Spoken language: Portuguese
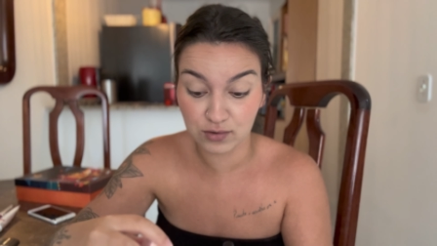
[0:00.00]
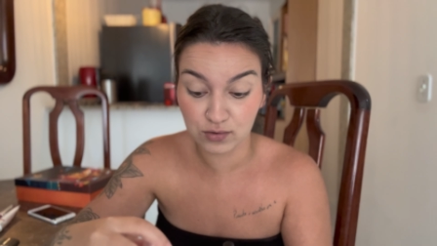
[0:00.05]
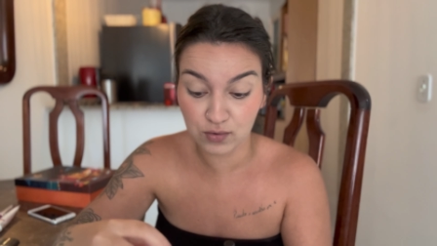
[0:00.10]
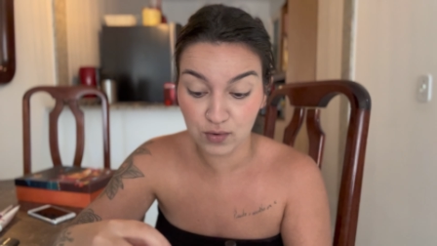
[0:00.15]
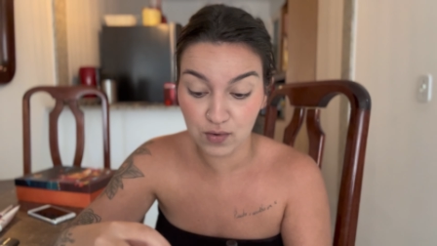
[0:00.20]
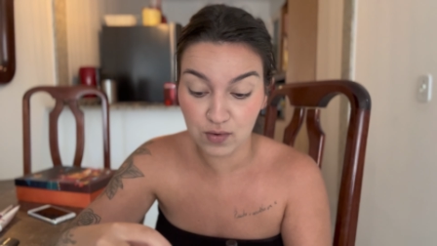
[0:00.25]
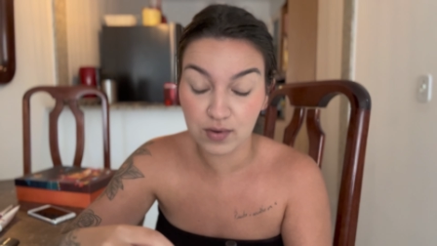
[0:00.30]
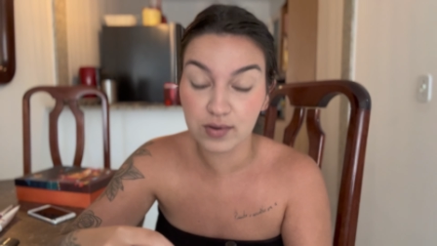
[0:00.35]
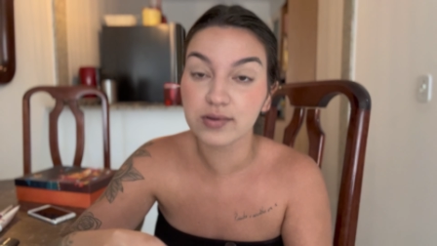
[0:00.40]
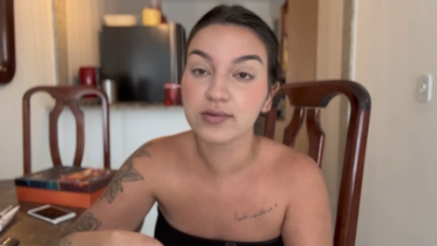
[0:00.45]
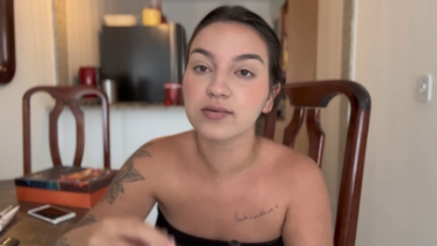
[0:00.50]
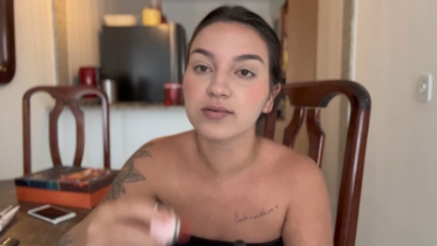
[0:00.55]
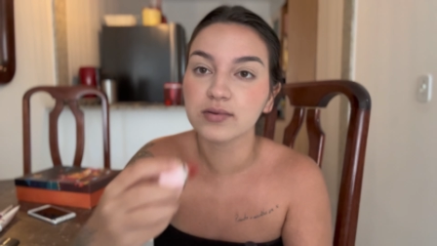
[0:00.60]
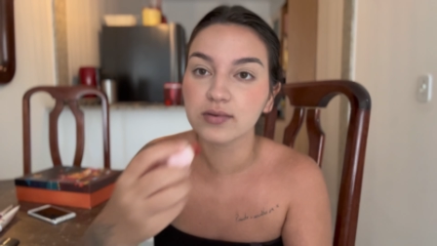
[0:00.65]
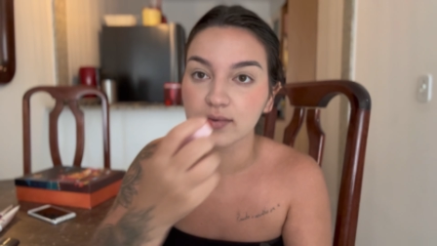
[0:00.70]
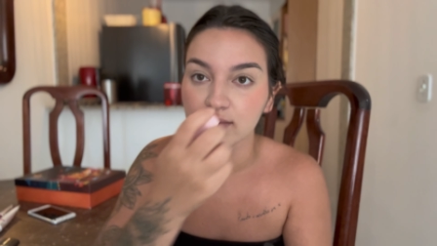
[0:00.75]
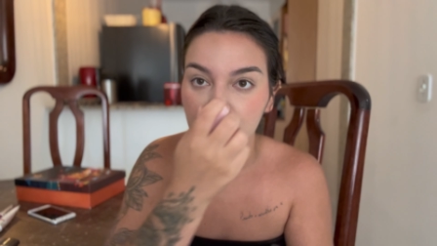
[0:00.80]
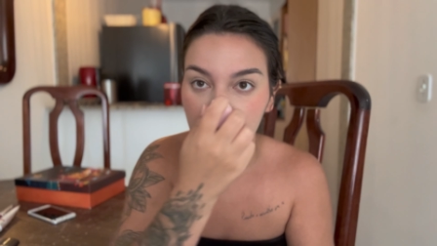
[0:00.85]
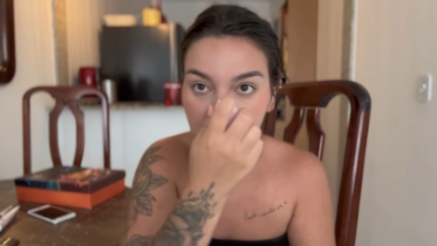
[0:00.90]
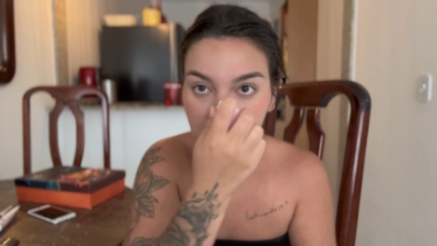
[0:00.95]
tô.
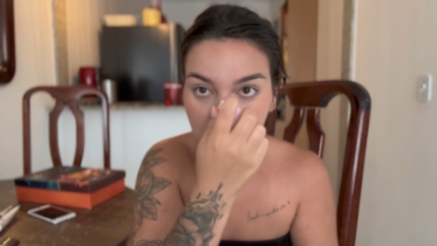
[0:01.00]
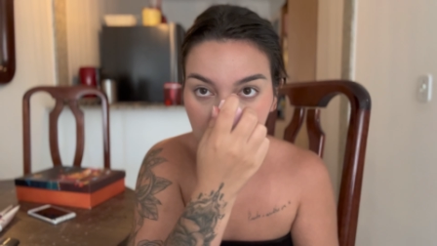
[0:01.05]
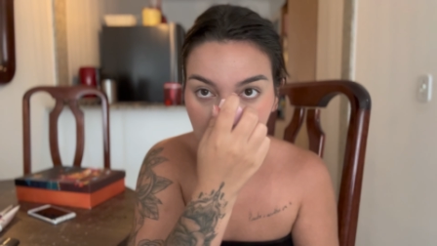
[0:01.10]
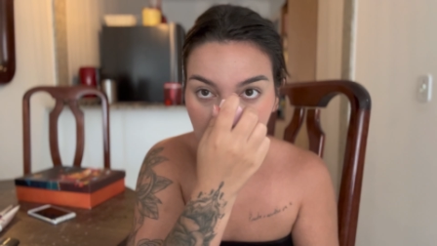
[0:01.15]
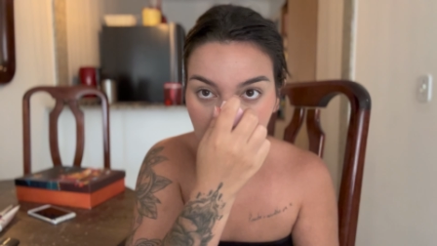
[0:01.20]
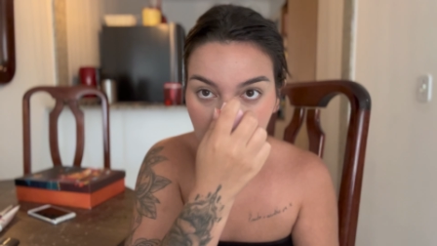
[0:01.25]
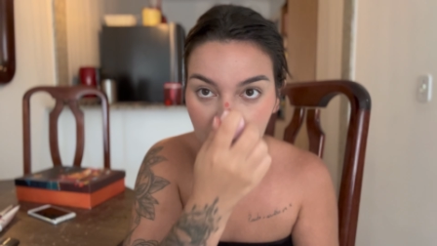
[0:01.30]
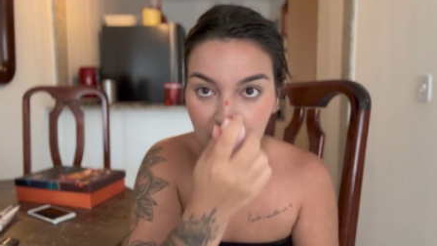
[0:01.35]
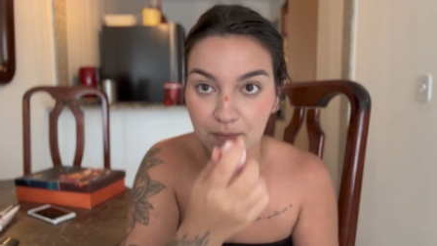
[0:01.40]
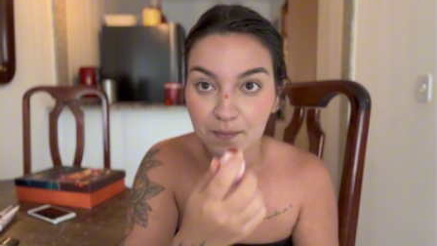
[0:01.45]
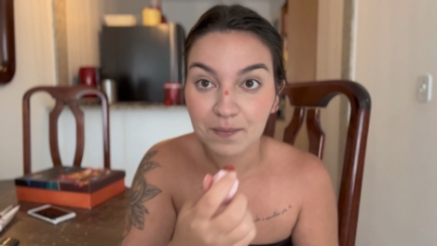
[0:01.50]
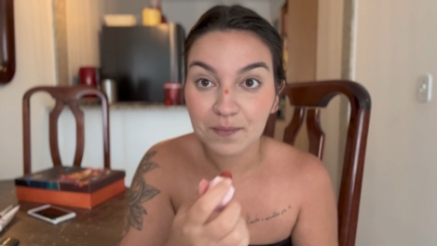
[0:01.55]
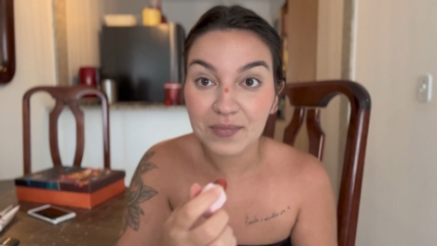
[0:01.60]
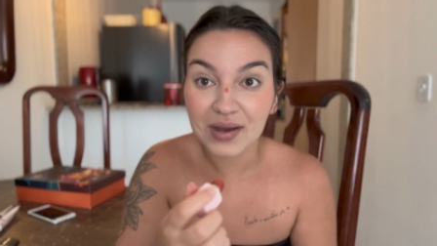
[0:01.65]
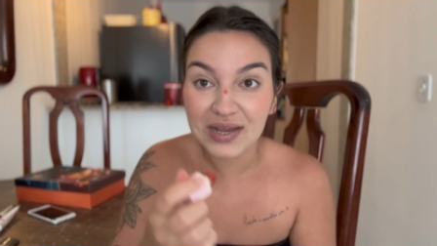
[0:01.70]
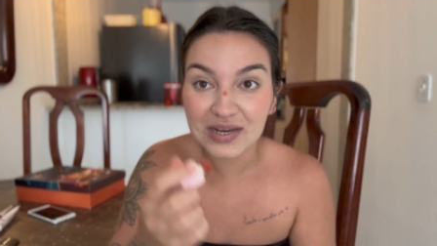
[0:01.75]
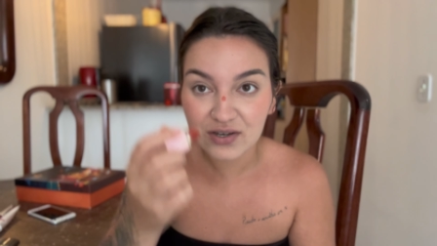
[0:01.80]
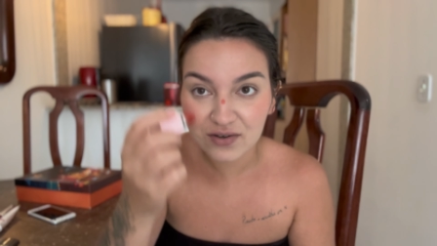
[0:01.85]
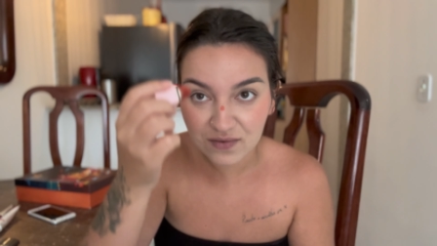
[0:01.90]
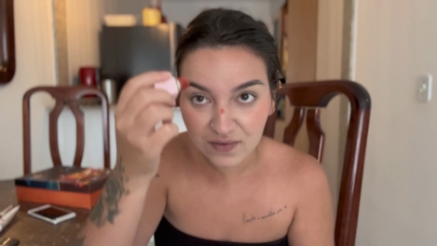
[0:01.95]

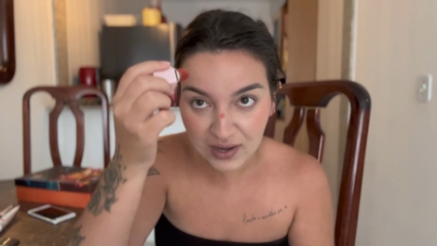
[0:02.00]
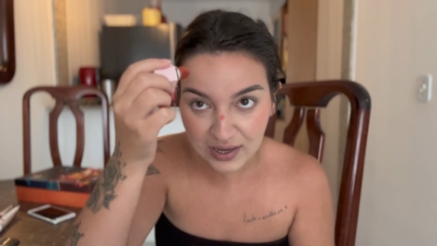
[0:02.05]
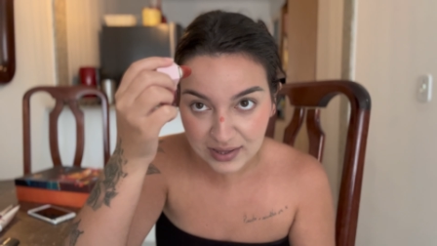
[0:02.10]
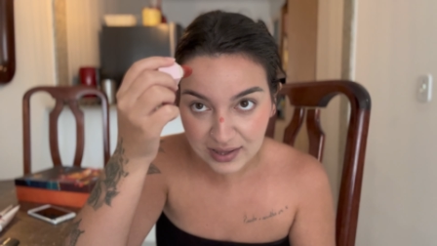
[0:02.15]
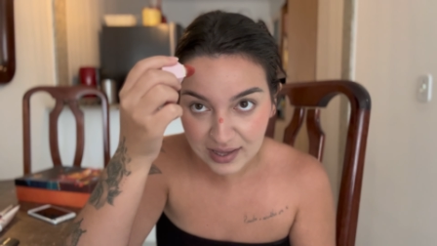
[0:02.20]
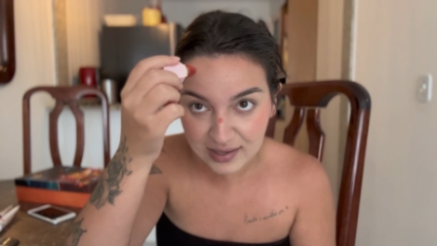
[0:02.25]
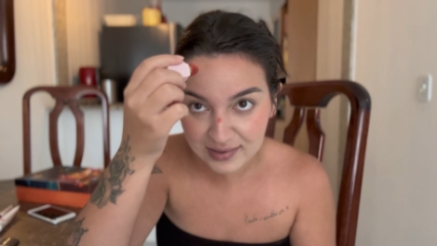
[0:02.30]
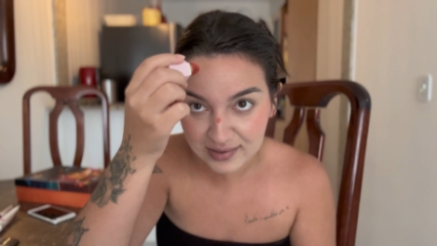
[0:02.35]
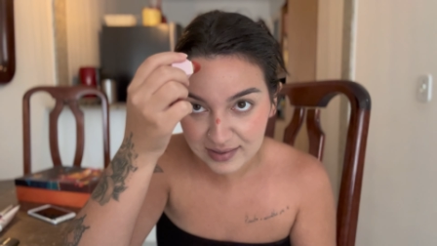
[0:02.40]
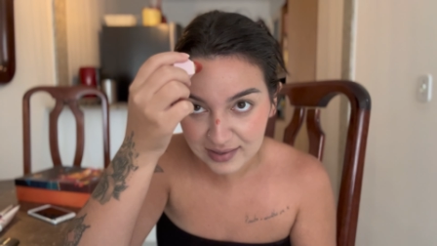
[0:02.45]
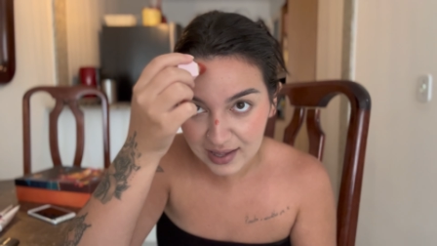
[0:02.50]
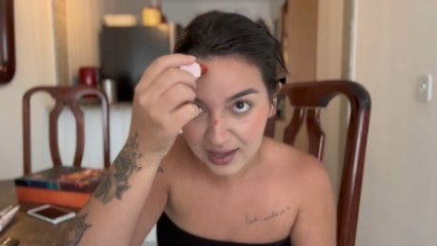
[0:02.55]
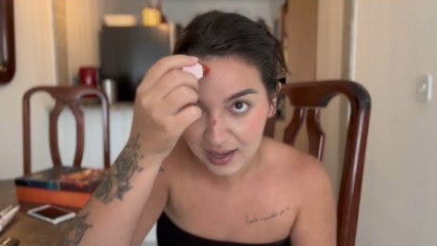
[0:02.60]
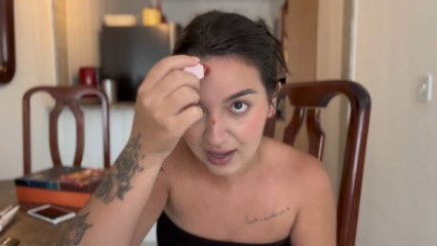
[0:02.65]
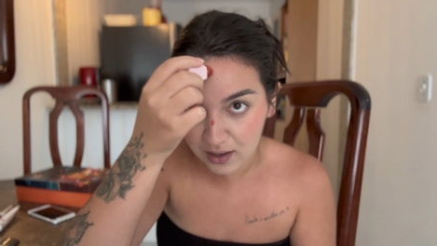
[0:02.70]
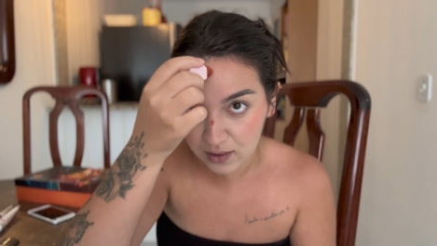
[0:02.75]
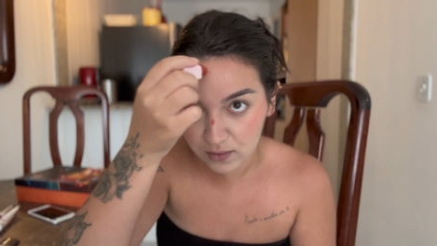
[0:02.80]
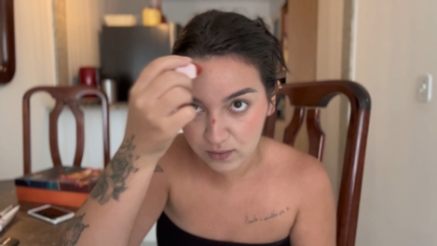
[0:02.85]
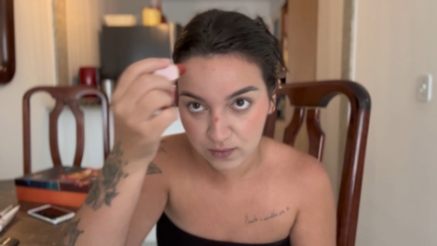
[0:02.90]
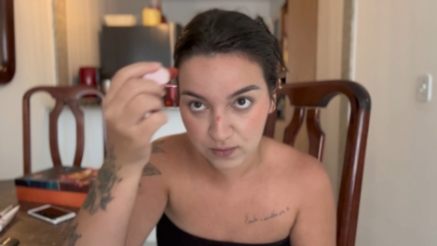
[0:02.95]
Mas vai dar
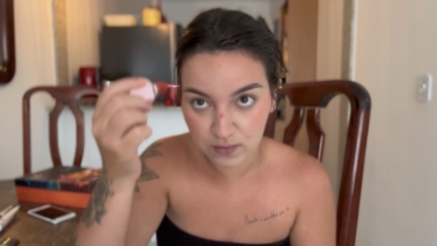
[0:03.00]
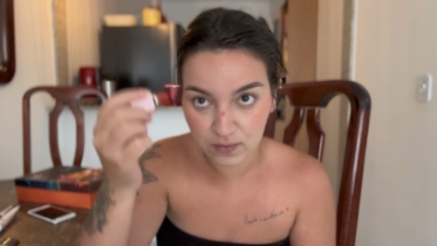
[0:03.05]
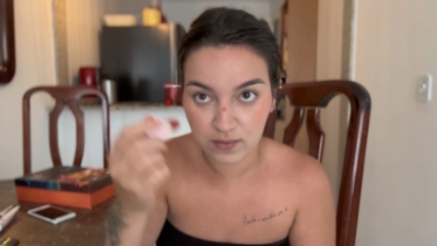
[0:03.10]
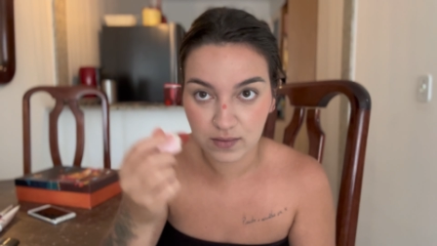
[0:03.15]
certo.